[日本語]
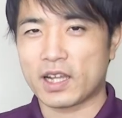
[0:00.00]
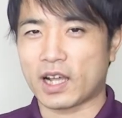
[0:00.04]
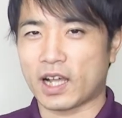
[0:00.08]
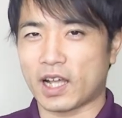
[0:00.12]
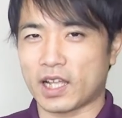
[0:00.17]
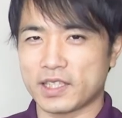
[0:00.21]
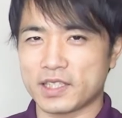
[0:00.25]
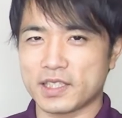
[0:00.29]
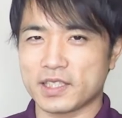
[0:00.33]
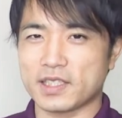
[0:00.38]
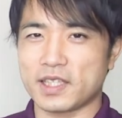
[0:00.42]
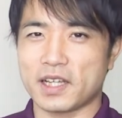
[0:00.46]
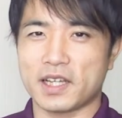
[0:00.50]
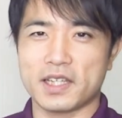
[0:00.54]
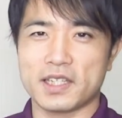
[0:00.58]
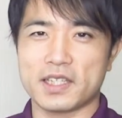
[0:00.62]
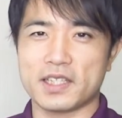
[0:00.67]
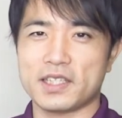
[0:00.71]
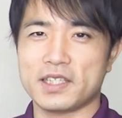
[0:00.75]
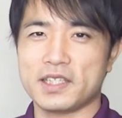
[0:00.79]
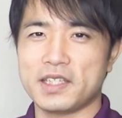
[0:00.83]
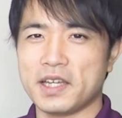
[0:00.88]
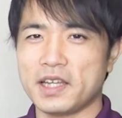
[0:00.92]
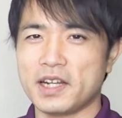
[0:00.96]
患者さんが
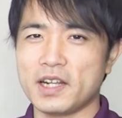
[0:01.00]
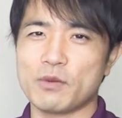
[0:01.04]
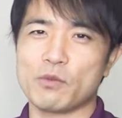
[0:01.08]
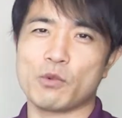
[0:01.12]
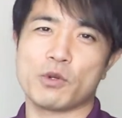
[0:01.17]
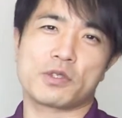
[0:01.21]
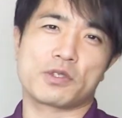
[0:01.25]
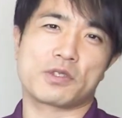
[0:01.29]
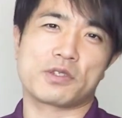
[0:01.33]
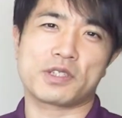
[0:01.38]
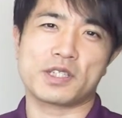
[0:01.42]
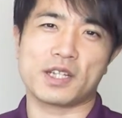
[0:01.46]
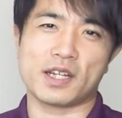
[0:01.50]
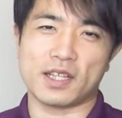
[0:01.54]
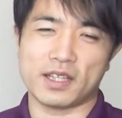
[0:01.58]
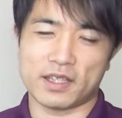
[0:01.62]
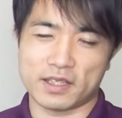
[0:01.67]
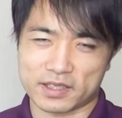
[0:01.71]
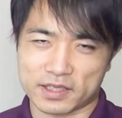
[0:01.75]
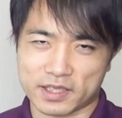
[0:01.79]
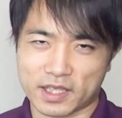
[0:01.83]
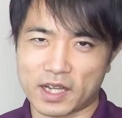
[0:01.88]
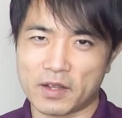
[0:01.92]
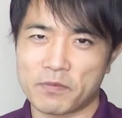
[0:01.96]
嫌な思いするじゃない
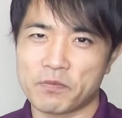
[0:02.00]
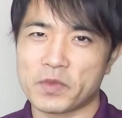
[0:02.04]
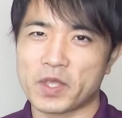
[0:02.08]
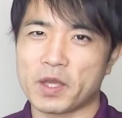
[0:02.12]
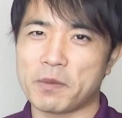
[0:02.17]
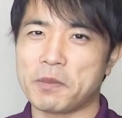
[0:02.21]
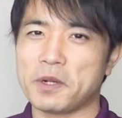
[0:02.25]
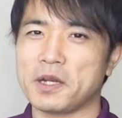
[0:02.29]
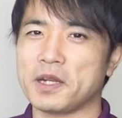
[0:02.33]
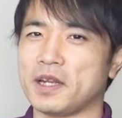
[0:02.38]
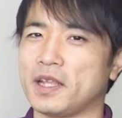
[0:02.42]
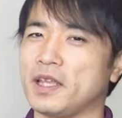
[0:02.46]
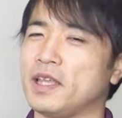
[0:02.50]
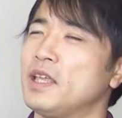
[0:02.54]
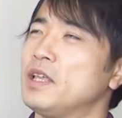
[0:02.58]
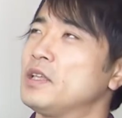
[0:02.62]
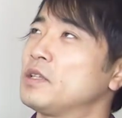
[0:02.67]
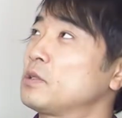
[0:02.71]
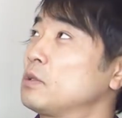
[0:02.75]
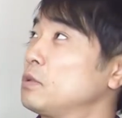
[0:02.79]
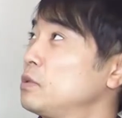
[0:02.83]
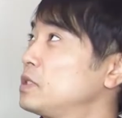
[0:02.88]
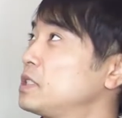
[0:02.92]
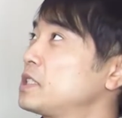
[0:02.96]
ですか。やっぱりね、
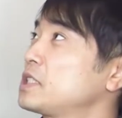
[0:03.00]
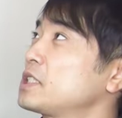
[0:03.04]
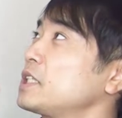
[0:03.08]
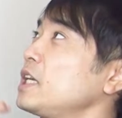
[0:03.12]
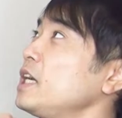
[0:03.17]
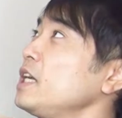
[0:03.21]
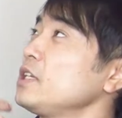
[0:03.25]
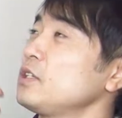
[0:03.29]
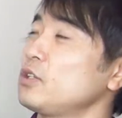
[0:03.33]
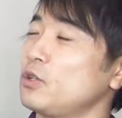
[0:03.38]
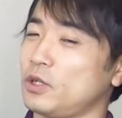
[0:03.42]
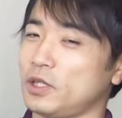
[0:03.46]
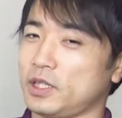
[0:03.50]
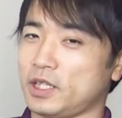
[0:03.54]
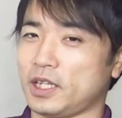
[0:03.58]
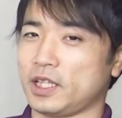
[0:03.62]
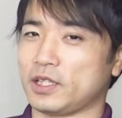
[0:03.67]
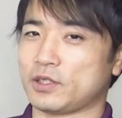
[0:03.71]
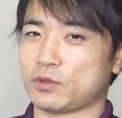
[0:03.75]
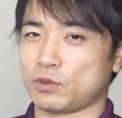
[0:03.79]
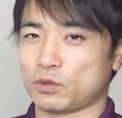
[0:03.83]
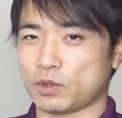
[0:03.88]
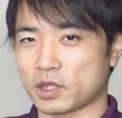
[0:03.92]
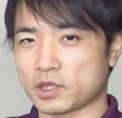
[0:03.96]
その近い距離で
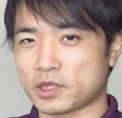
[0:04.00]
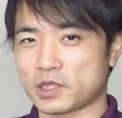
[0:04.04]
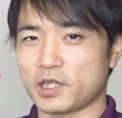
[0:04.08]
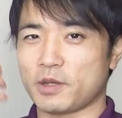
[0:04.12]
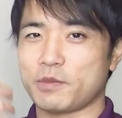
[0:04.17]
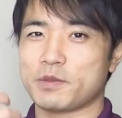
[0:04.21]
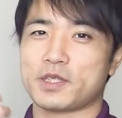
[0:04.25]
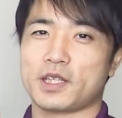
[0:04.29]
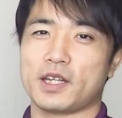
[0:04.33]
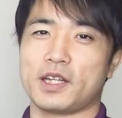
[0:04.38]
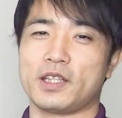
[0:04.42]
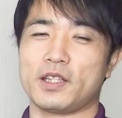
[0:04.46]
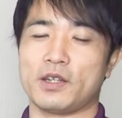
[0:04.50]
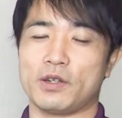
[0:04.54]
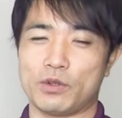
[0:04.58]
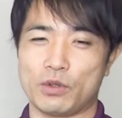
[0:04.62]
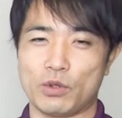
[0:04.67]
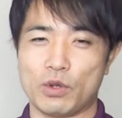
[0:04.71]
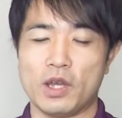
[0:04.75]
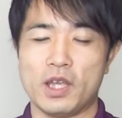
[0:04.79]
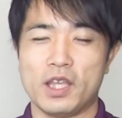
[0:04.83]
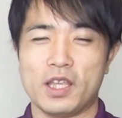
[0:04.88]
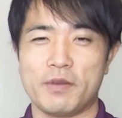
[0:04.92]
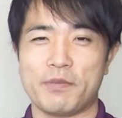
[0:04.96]
ねそのくしゃみされてる
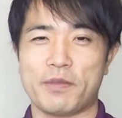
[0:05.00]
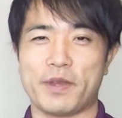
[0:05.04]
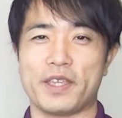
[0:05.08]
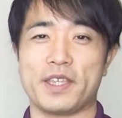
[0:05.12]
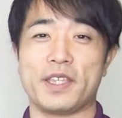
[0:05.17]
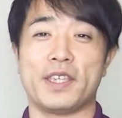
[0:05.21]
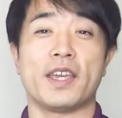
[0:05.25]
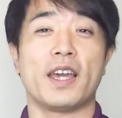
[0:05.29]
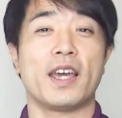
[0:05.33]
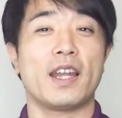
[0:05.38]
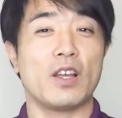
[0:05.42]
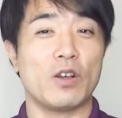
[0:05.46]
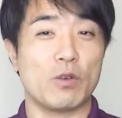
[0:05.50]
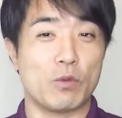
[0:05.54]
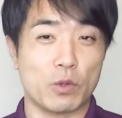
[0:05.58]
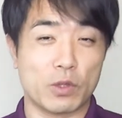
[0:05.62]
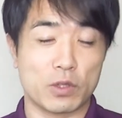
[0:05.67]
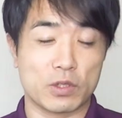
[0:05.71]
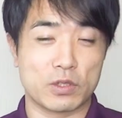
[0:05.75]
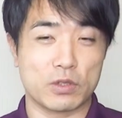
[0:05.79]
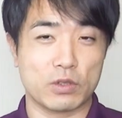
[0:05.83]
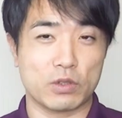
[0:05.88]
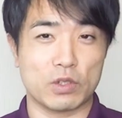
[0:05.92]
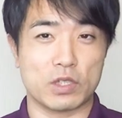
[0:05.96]
とやっぱり嫌な思い
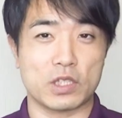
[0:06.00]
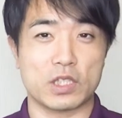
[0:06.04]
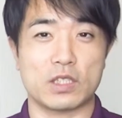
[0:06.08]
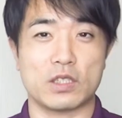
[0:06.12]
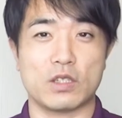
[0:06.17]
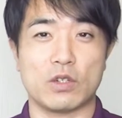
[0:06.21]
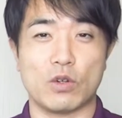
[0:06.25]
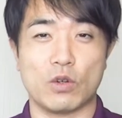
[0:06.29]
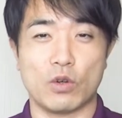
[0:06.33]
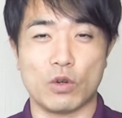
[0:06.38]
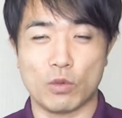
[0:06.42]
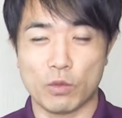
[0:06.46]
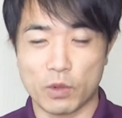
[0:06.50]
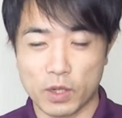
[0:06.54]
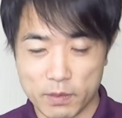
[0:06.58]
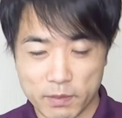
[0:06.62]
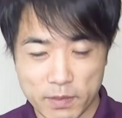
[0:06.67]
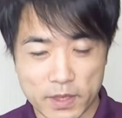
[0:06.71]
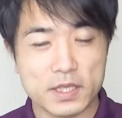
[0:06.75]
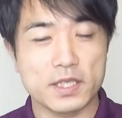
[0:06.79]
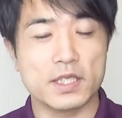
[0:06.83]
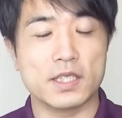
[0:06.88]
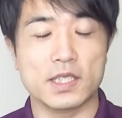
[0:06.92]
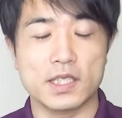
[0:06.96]
するとし思い
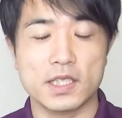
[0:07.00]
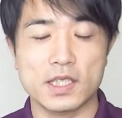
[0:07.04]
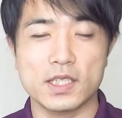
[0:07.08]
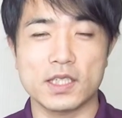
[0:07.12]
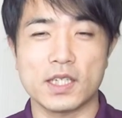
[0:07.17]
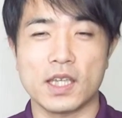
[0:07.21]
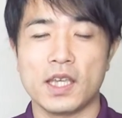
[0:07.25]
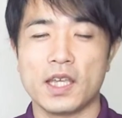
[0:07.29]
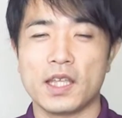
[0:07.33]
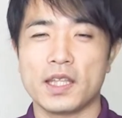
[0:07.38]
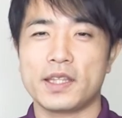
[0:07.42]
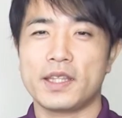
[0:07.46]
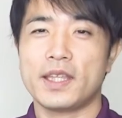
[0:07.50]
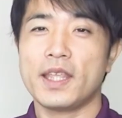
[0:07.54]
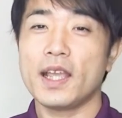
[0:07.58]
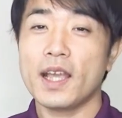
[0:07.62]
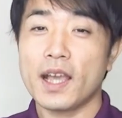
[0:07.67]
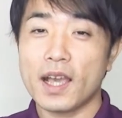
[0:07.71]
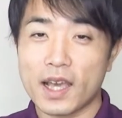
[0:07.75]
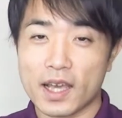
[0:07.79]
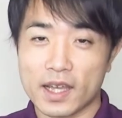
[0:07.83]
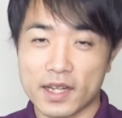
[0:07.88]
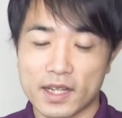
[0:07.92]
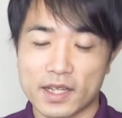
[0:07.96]
ますし、手
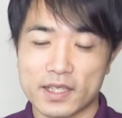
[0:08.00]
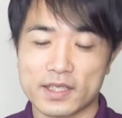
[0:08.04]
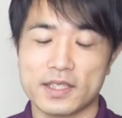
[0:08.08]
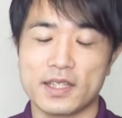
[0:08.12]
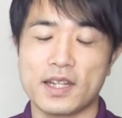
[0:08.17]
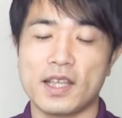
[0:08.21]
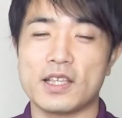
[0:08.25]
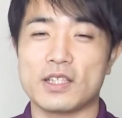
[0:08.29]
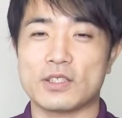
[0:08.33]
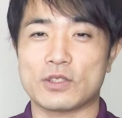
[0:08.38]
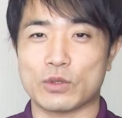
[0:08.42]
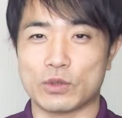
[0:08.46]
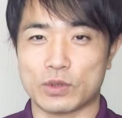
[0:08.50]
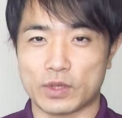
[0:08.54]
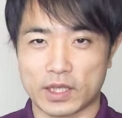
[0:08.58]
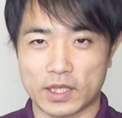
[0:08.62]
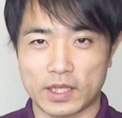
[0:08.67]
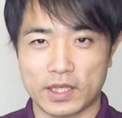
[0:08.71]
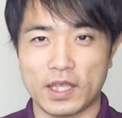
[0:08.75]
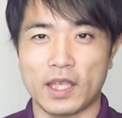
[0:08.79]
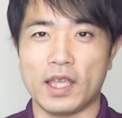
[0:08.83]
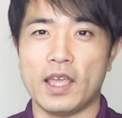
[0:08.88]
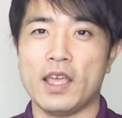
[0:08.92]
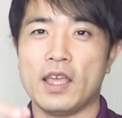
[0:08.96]
が離せない状
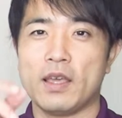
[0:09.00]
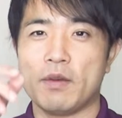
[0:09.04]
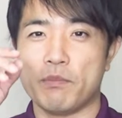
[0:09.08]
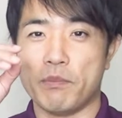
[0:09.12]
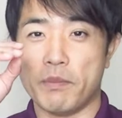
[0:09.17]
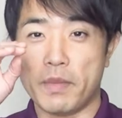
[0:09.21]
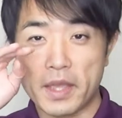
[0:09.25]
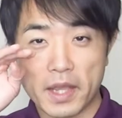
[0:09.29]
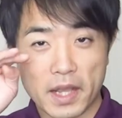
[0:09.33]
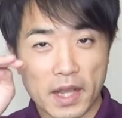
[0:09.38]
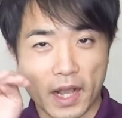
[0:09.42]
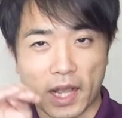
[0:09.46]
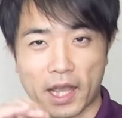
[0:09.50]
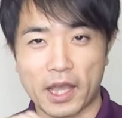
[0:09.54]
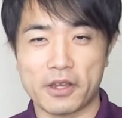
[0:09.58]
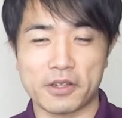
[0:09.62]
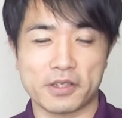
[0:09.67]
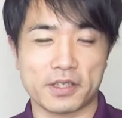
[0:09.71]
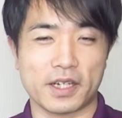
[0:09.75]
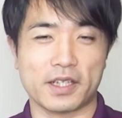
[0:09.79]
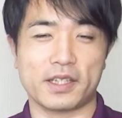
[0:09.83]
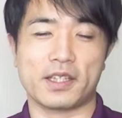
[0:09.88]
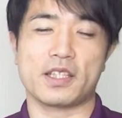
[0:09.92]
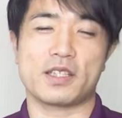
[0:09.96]
態で目が痒
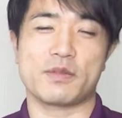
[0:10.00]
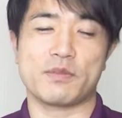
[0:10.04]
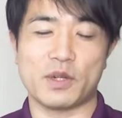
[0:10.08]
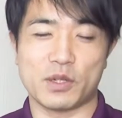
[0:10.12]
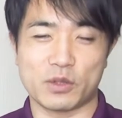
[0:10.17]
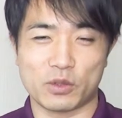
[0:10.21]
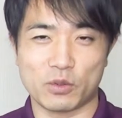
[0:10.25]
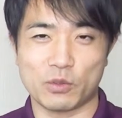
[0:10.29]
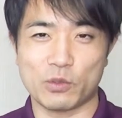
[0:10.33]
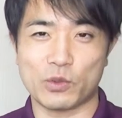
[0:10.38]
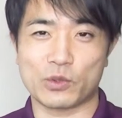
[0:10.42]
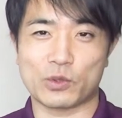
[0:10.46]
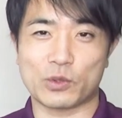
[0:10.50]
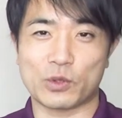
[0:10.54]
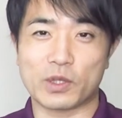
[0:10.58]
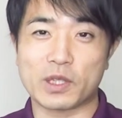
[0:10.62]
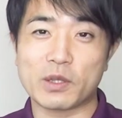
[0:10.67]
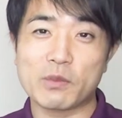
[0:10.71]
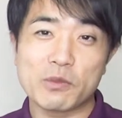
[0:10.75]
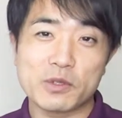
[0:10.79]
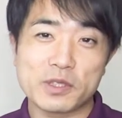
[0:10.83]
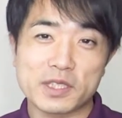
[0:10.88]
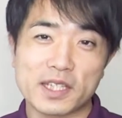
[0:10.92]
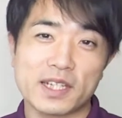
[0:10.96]
くなってしまうと、もうと
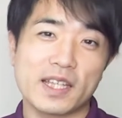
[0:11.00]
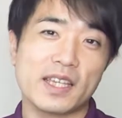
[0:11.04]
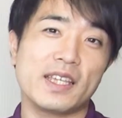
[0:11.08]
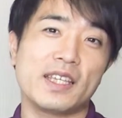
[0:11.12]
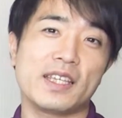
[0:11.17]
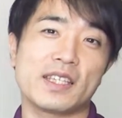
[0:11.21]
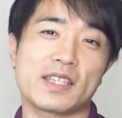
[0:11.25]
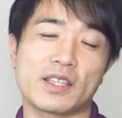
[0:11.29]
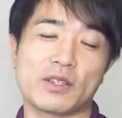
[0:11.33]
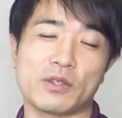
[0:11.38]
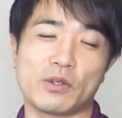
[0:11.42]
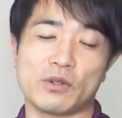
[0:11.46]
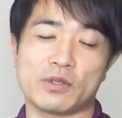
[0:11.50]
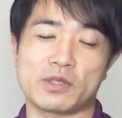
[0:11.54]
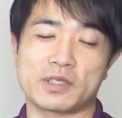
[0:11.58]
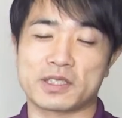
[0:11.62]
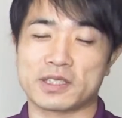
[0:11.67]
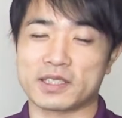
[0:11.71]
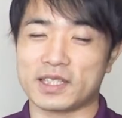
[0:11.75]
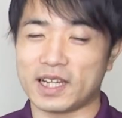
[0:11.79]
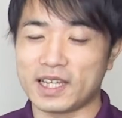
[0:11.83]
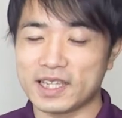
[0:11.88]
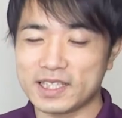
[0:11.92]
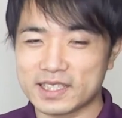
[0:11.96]
てもじゃないけど
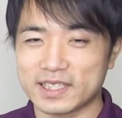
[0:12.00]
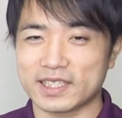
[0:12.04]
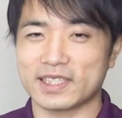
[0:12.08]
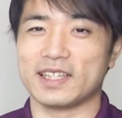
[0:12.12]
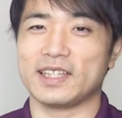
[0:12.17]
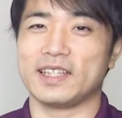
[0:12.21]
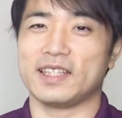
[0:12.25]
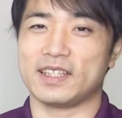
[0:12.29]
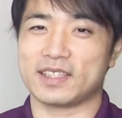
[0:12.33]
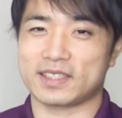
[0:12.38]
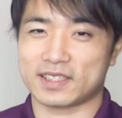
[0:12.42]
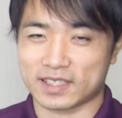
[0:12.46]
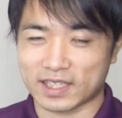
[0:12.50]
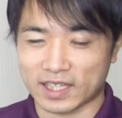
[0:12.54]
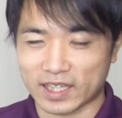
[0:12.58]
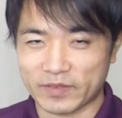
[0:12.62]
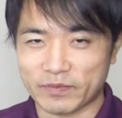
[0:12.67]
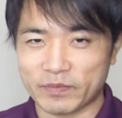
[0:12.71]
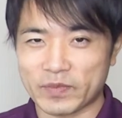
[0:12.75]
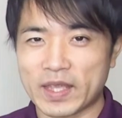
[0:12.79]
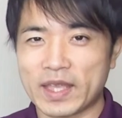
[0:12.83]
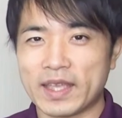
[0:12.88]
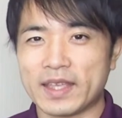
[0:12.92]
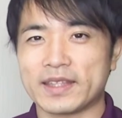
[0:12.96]
辛いじゃないですか。